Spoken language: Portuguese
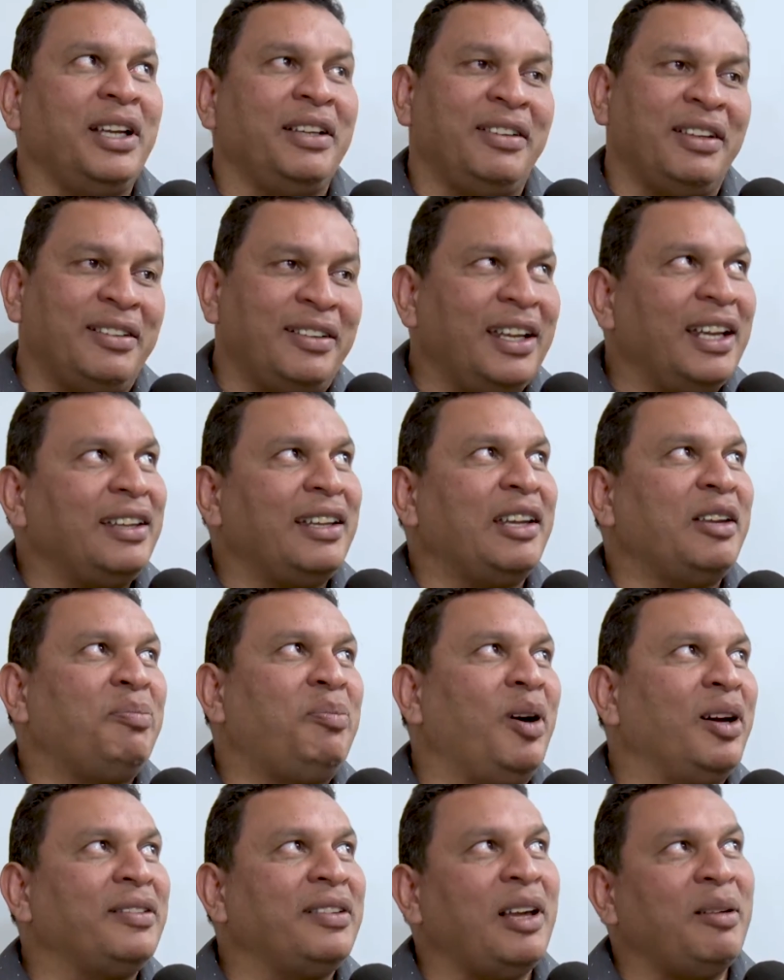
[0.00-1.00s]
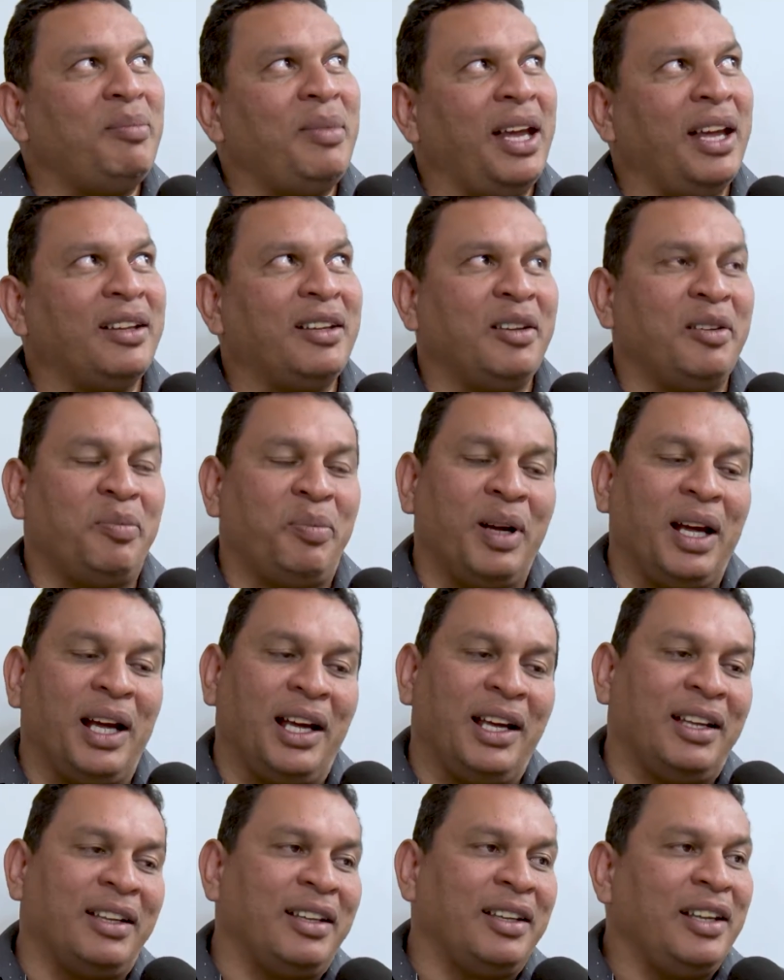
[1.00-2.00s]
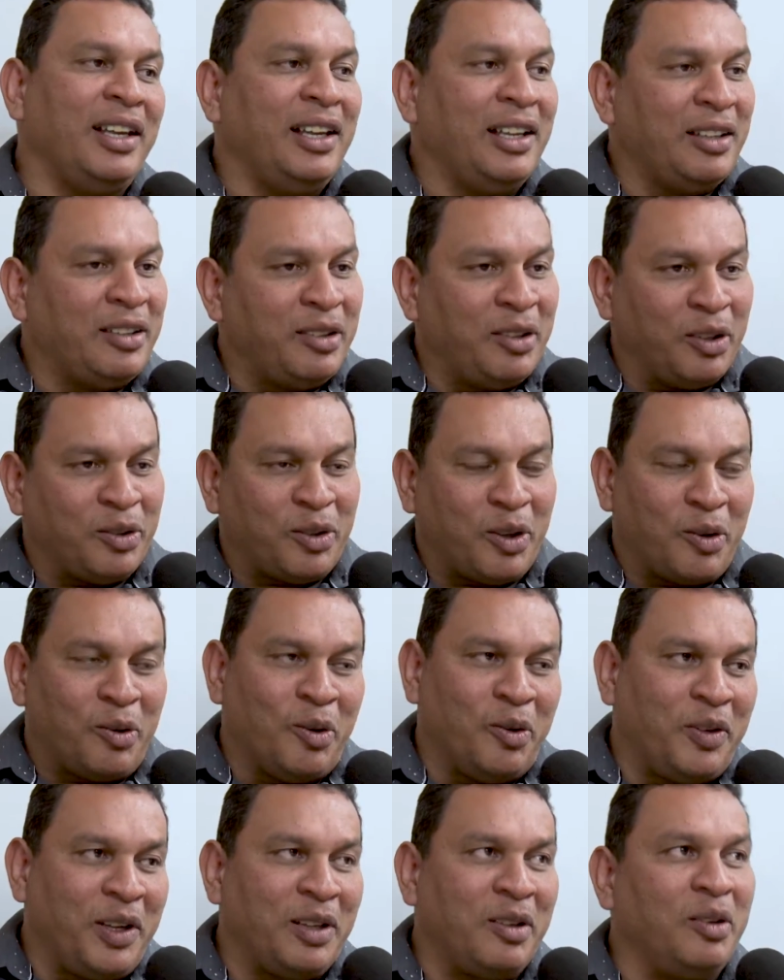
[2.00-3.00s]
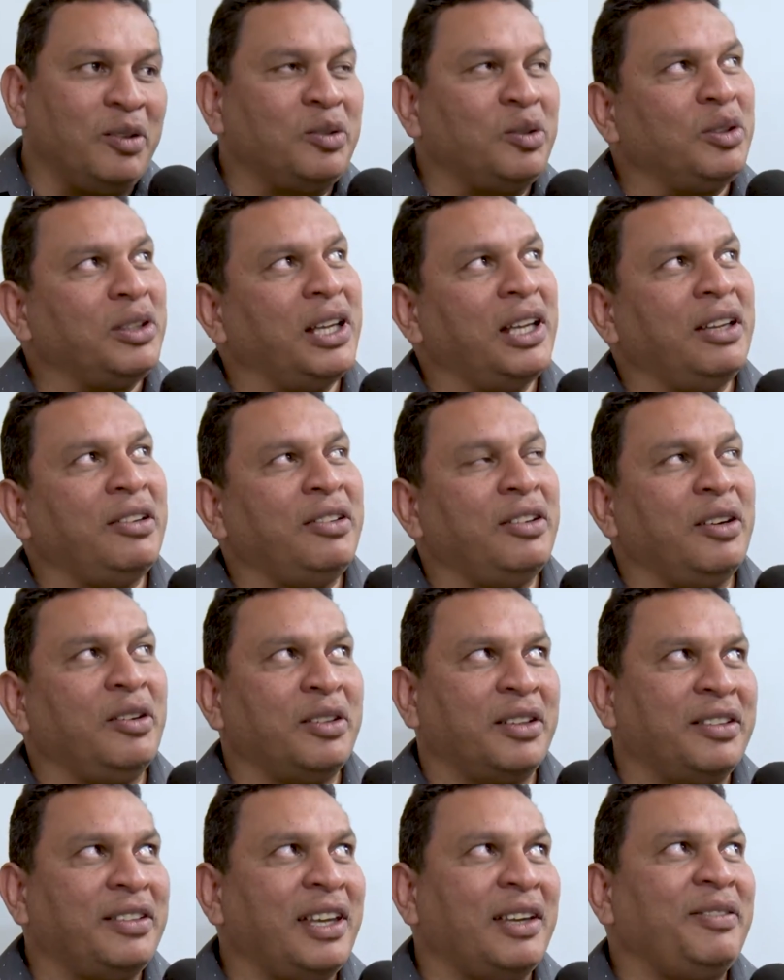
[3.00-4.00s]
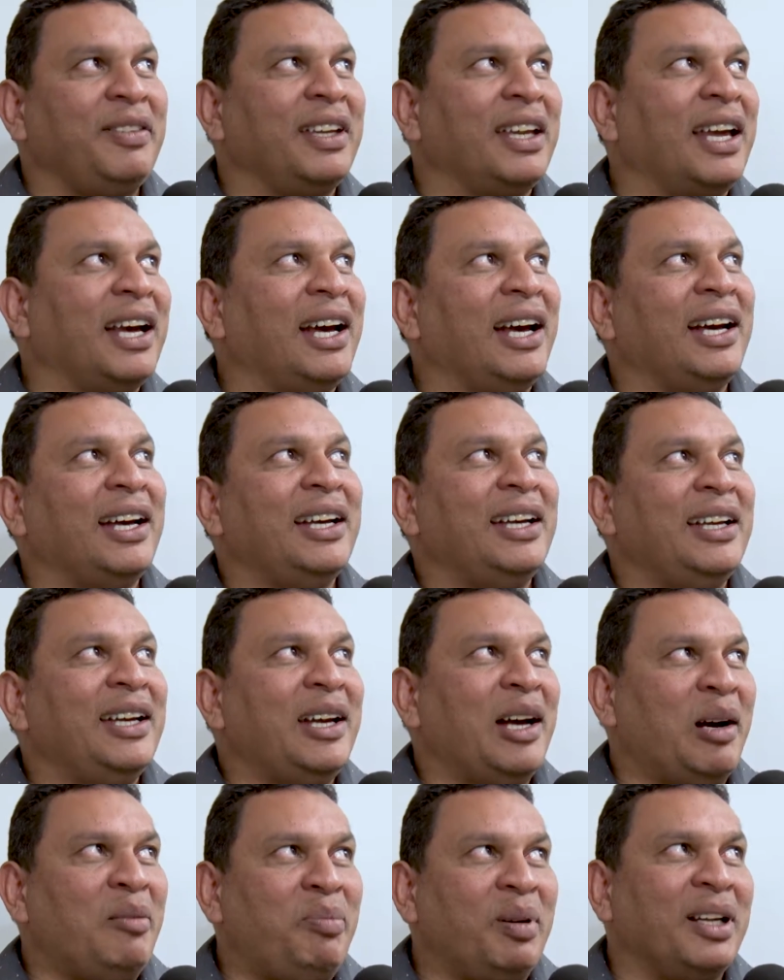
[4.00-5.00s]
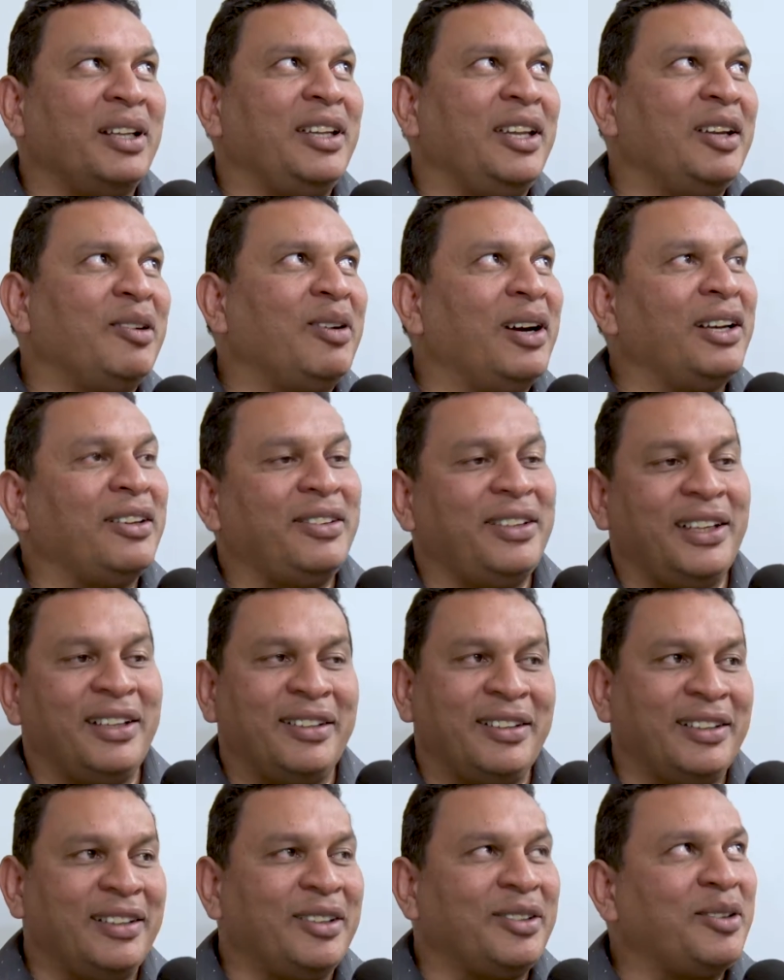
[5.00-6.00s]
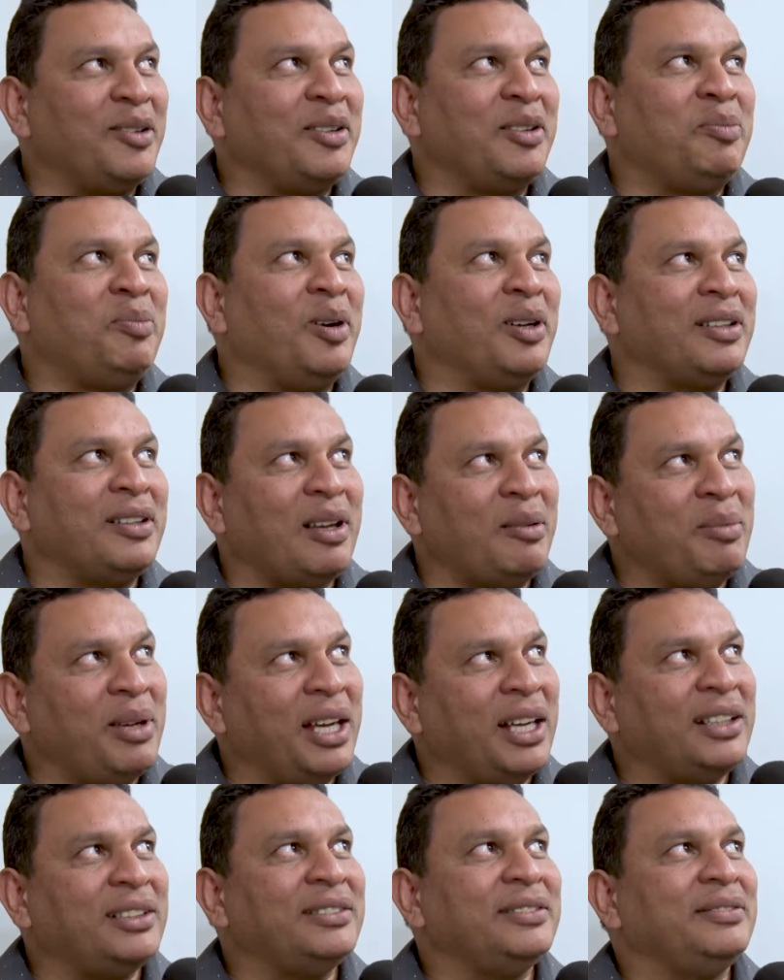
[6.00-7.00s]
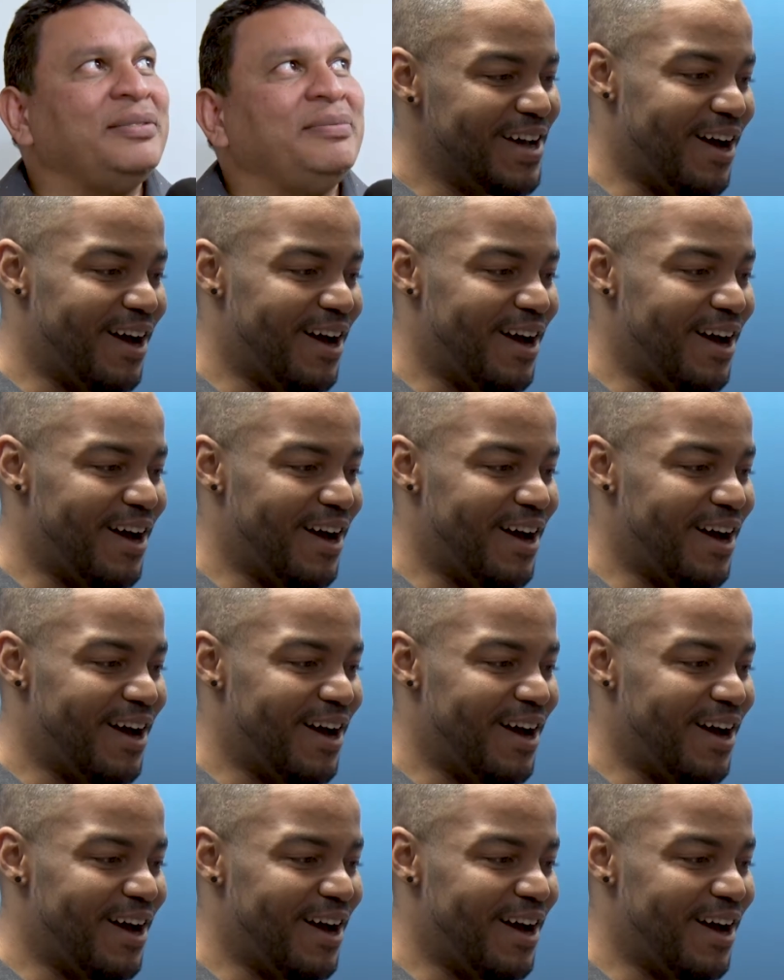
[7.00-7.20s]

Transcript: E a gente está né, tá de portas abertas para não só Curveiro, como toda a região que quiser vir cá aprender com a gente, nós estamos de portas abertas.